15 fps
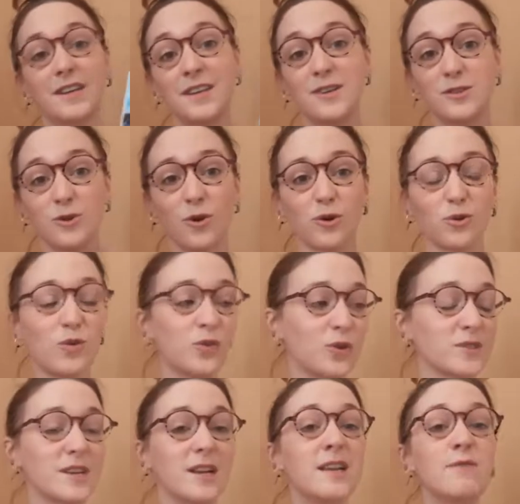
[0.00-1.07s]
qui se retrouve
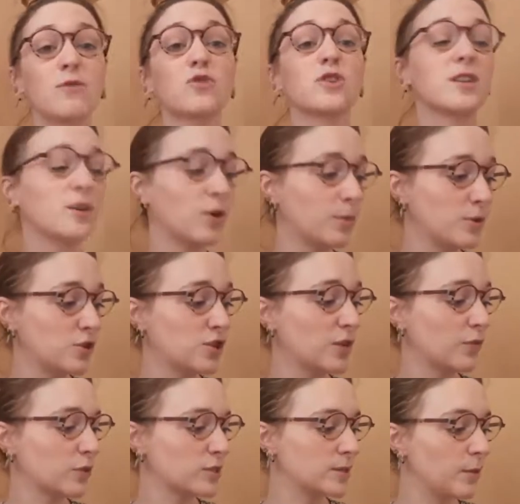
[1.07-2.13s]
dans un lit, donc j'étais
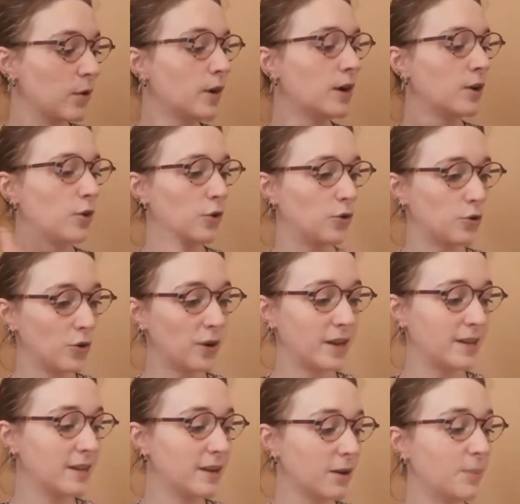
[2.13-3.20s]
obligée forcément euh, de
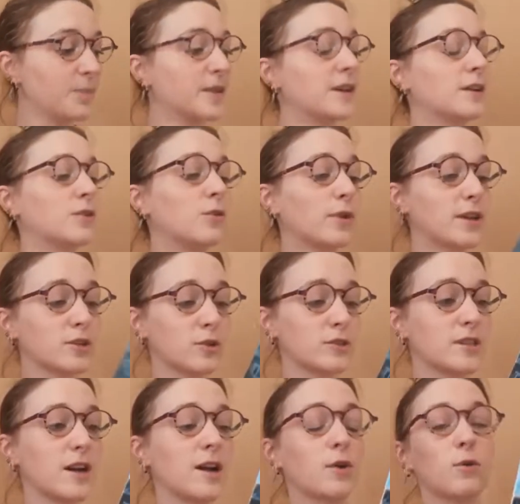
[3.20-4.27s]
la lire. Donc qu'est-ce que
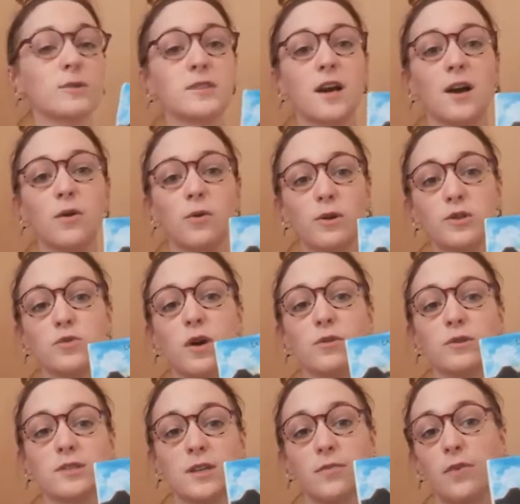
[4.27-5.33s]
ça raconte Ça raconte l'histoire
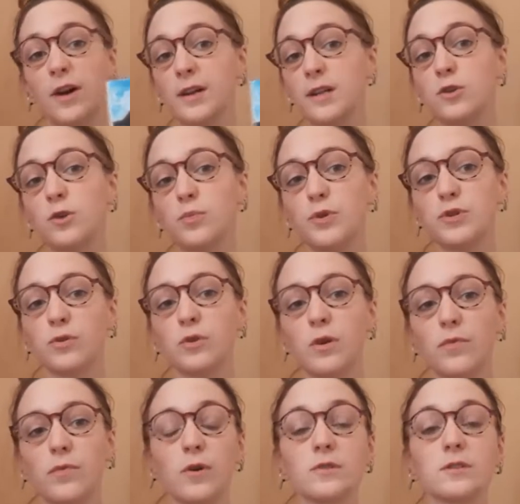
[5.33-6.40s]
de Stéphane qui depuis son
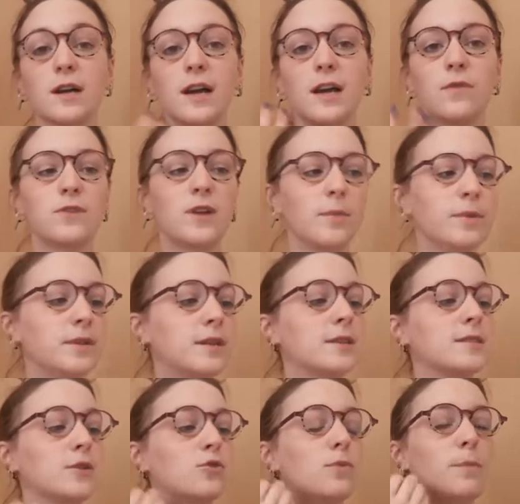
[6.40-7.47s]
enfance rêve d'habiter
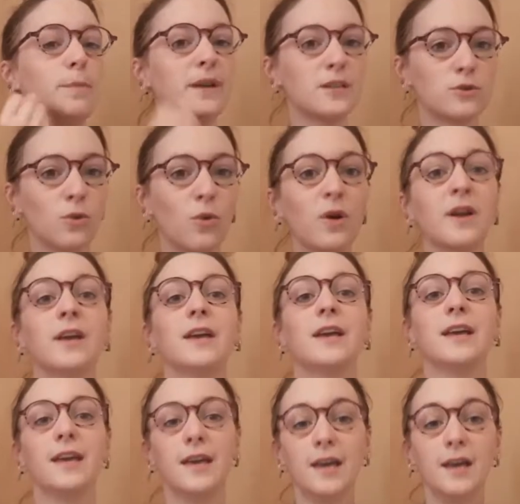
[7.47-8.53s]
cette maison
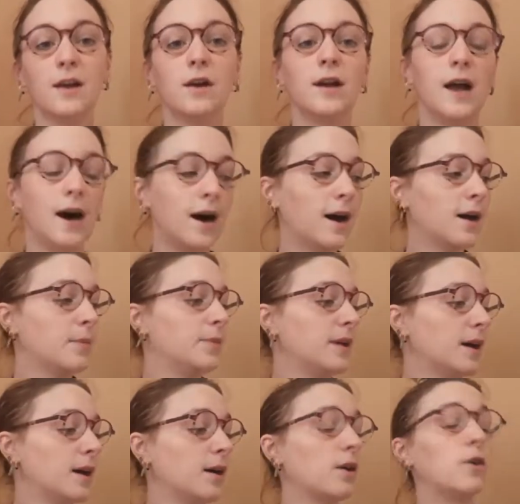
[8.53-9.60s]
et là, eh
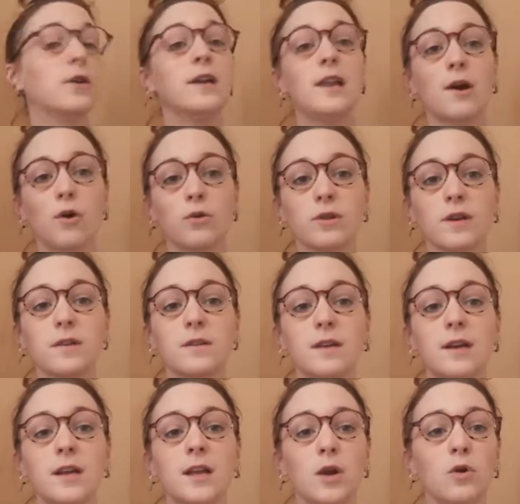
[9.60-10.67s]
bien, euh, il est
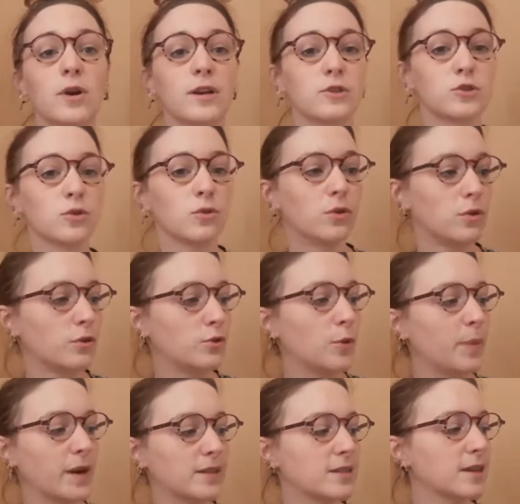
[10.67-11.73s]
retraité, il a l'occasion de
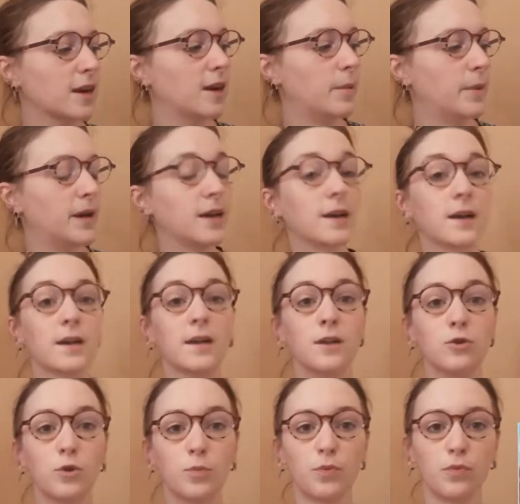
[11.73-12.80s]
partir à la mer
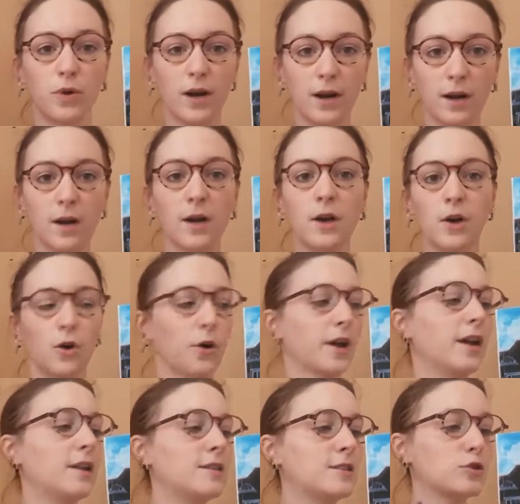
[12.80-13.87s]
et de pouvoir
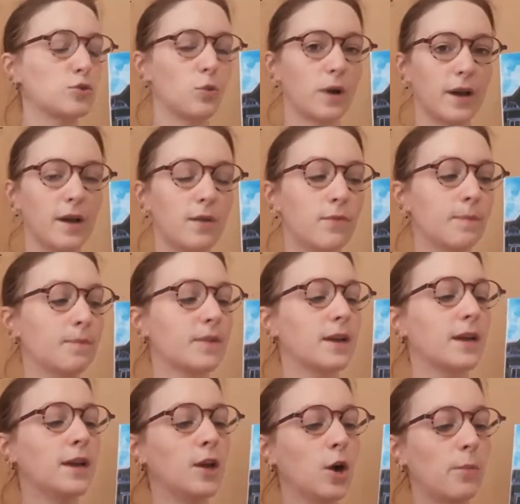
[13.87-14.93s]
réaliser son rêve.
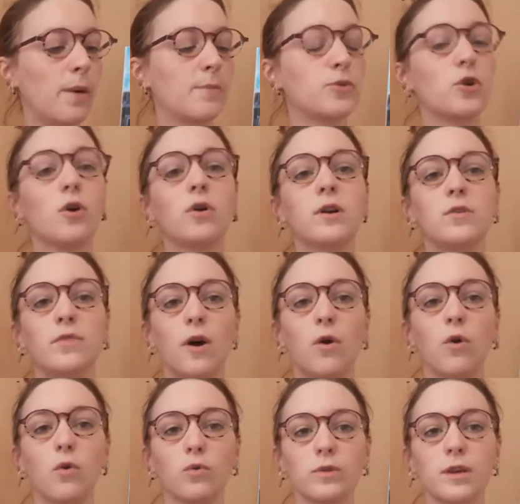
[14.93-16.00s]
Et en même temps, il va
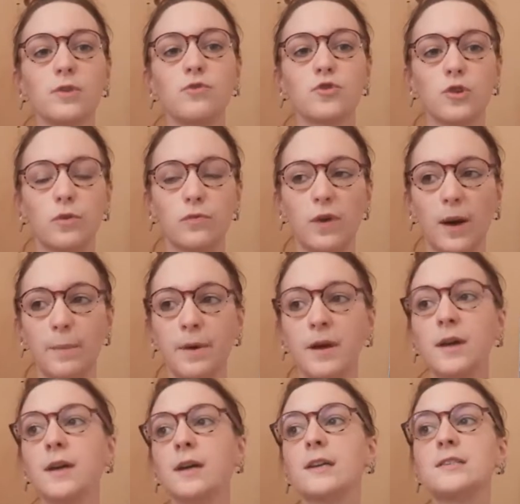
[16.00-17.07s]
rencontrer une jeune femme
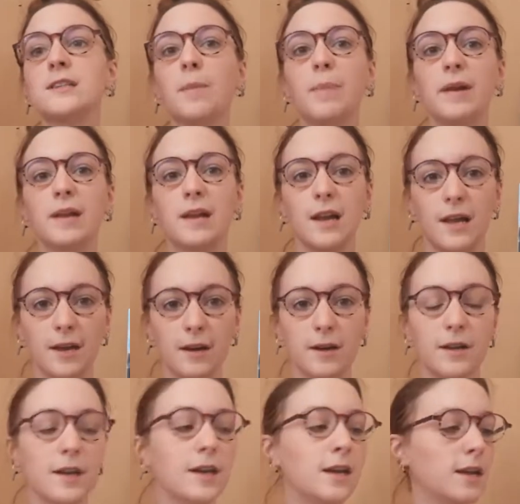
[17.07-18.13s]
qui s'appelle
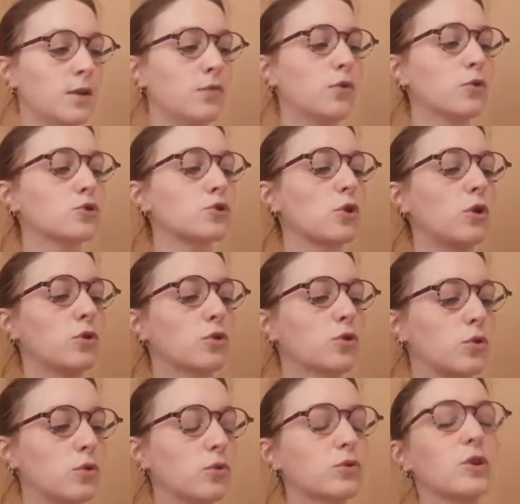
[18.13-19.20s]
Claire. Et ils vont se rendre
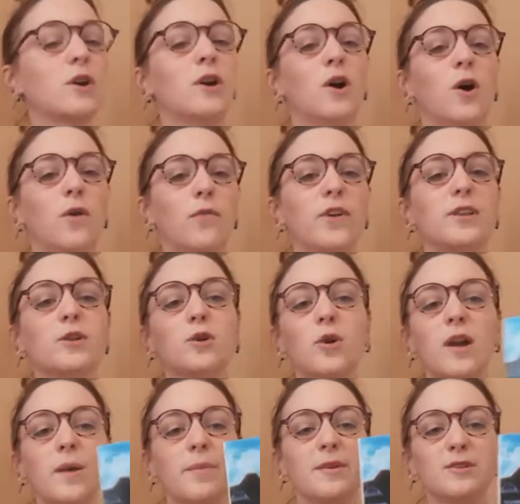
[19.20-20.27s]
compte, en fait, que
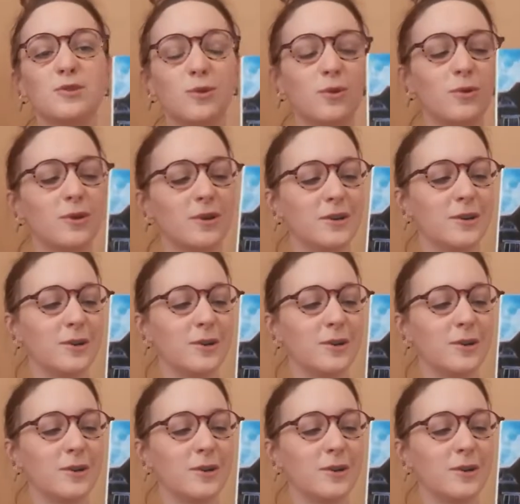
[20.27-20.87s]
la maison